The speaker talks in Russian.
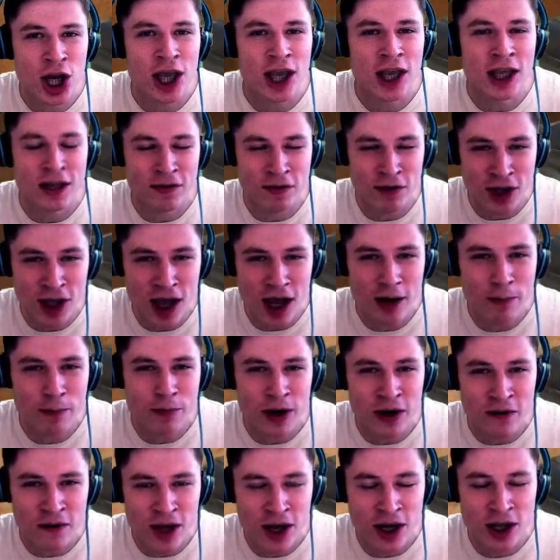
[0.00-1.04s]
инвентарь
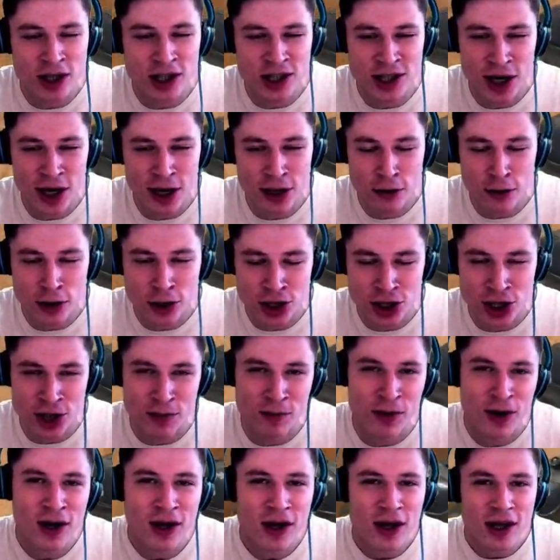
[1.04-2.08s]
проверить
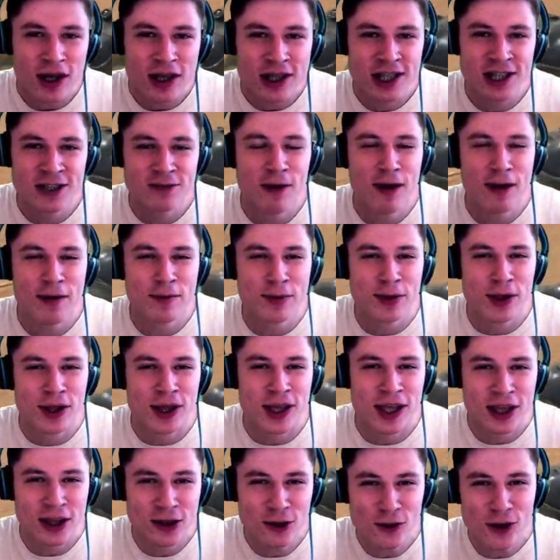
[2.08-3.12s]
следующим. С вами был
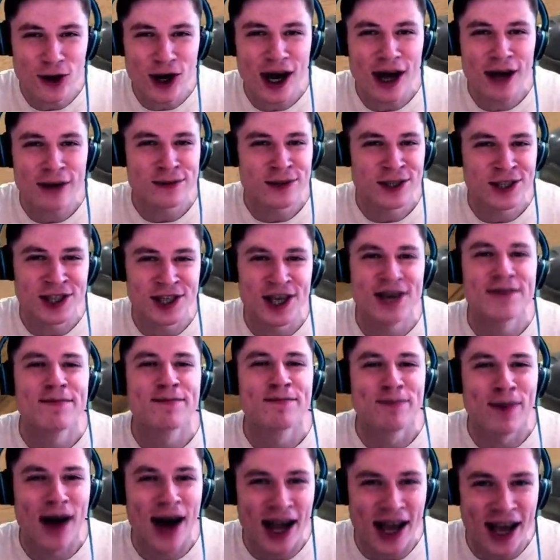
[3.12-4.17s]
Кентуха, всем
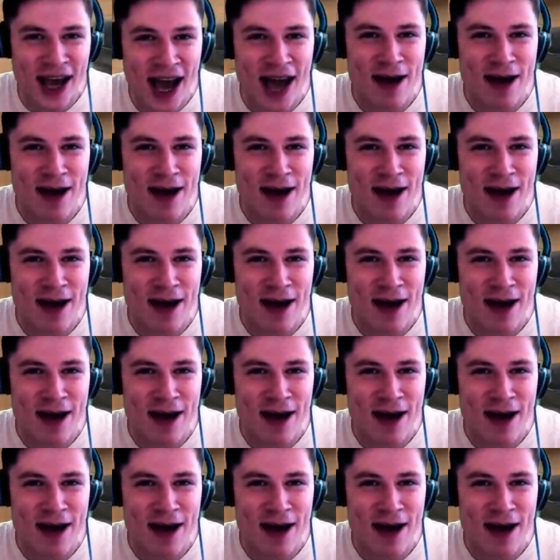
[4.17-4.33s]
пока.